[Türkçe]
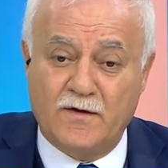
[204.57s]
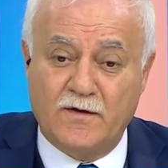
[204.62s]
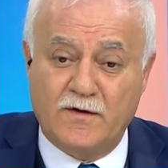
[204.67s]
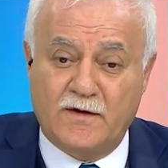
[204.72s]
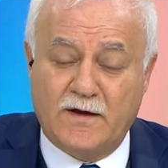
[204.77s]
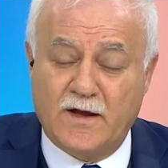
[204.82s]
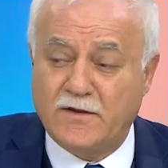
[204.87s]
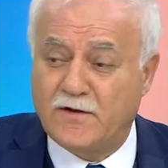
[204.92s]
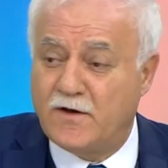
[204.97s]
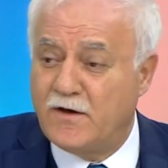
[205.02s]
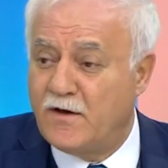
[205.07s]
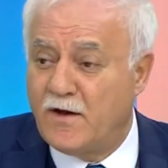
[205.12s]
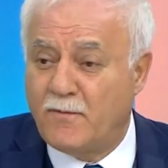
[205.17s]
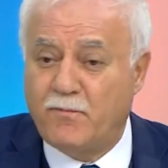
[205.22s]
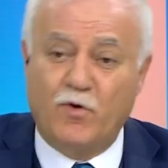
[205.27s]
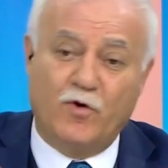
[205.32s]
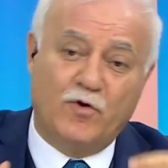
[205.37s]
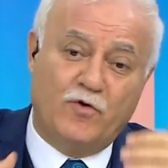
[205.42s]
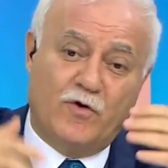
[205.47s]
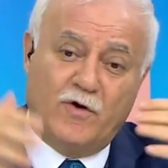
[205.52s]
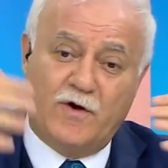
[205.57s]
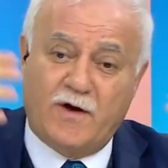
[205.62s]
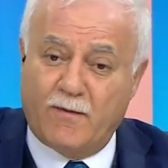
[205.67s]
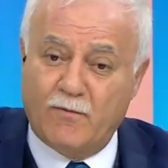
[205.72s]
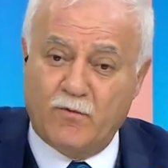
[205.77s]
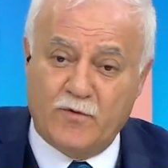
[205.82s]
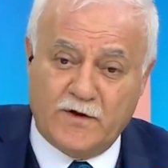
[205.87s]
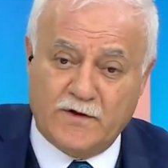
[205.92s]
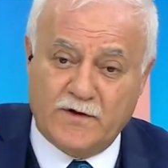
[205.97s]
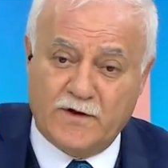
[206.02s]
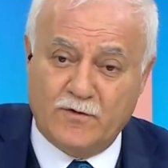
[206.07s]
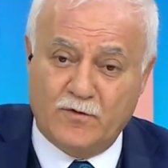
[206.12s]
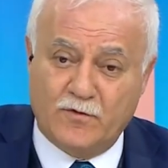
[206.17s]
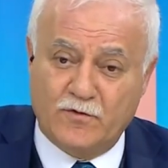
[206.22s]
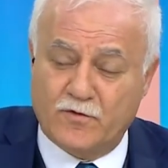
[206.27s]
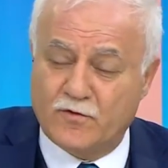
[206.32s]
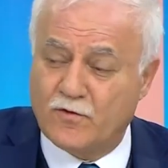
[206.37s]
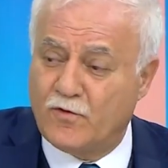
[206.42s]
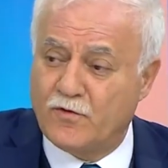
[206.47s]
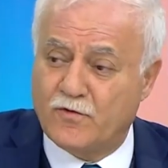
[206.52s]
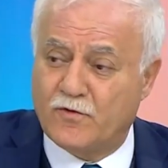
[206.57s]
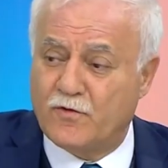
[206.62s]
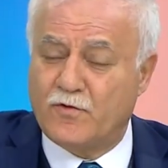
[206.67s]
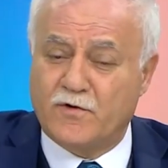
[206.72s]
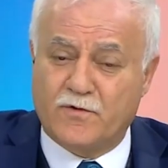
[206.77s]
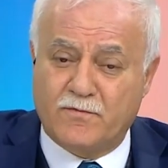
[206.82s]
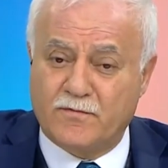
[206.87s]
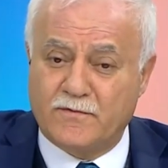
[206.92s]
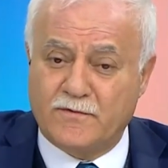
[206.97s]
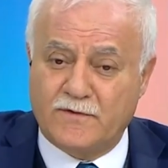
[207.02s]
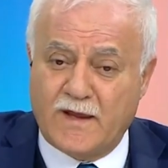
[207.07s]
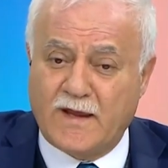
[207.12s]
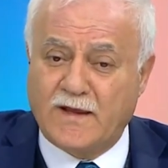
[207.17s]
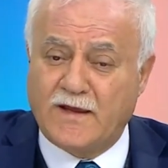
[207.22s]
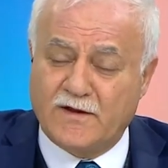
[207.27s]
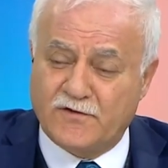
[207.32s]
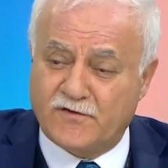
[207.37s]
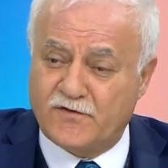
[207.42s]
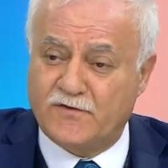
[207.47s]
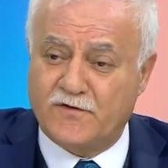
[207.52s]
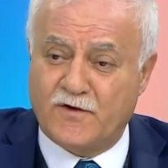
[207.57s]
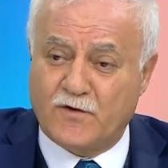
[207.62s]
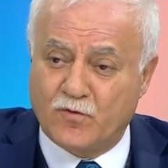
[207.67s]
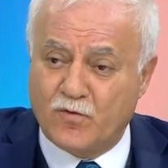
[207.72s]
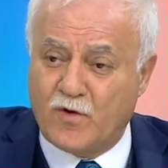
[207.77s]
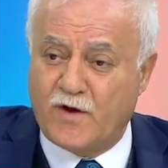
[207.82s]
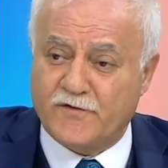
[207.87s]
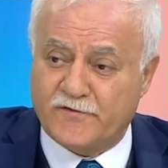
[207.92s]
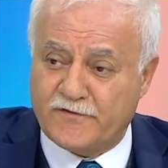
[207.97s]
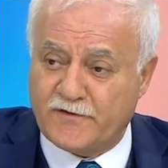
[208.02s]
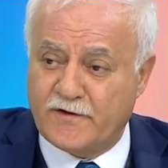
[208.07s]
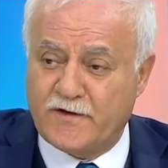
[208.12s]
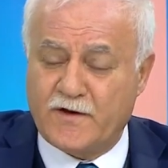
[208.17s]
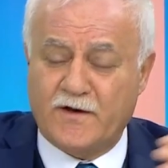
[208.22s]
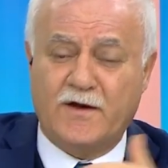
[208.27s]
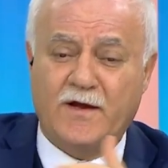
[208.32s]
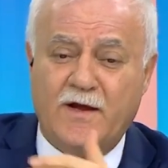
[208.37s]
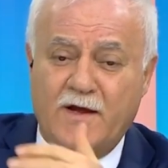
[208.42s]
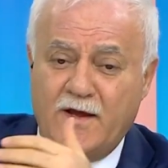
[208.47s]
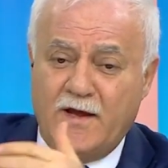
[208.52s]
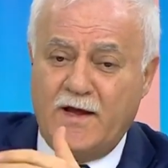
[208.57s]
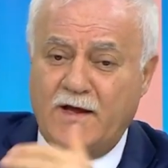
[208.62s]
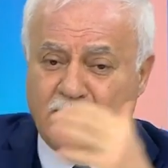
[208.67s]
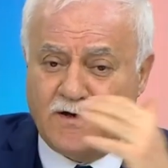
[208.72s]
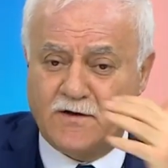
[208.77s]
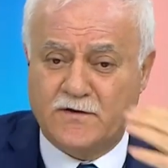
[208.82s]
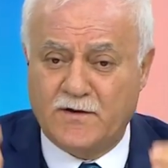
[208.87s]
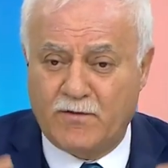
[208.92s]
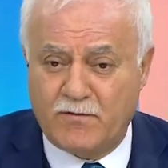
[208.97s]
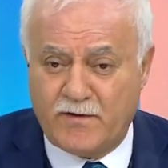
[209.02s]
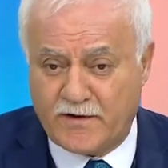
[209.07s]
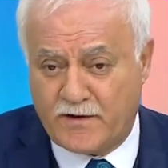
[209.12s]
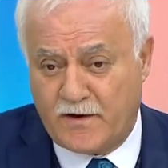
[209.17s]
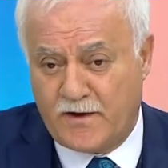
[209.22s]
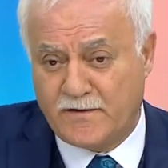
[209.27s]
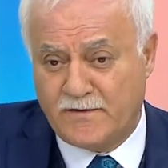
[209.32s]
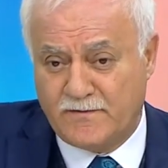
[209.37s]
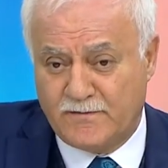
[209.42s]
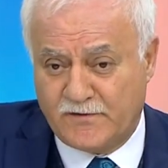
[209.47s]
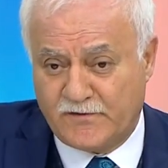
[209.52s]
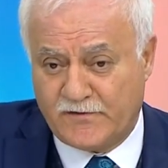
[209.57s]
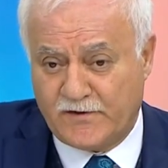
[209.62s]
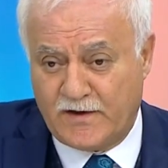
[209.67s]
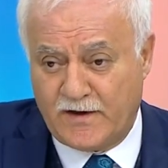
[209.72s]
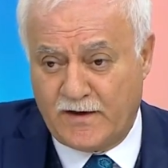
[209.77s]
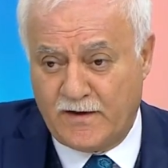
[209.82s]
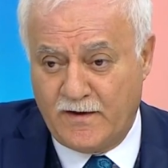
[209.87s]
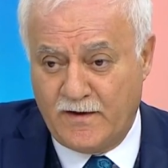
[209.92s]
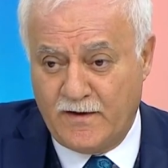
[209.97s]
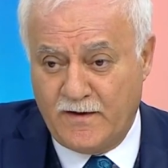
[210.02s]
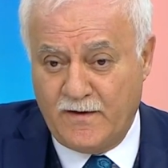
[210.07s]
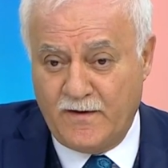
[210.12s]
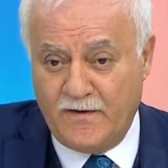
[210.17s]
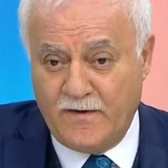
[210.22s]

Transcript: Ee, kendini Napolyon kabul eden olur. Olur olur. Dengesizler, ruh hastaları her yerde var. Ayrı mesele.